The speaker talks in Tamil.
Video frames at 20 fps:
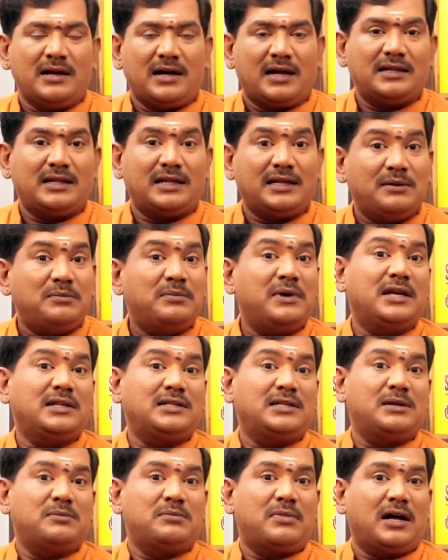அந்த
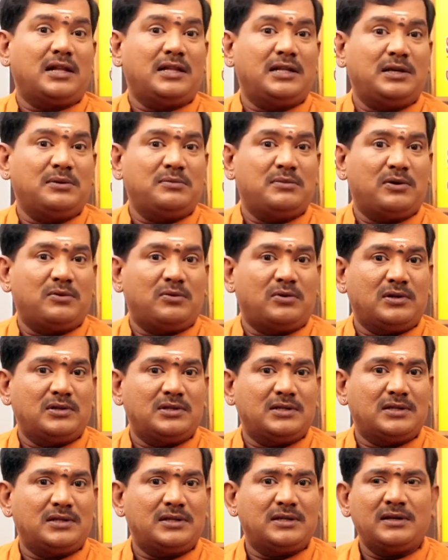இமேஜே பாதிக்குமே
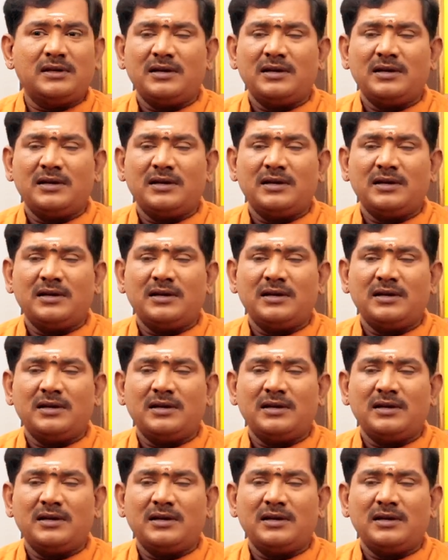ஒழிஞ்சு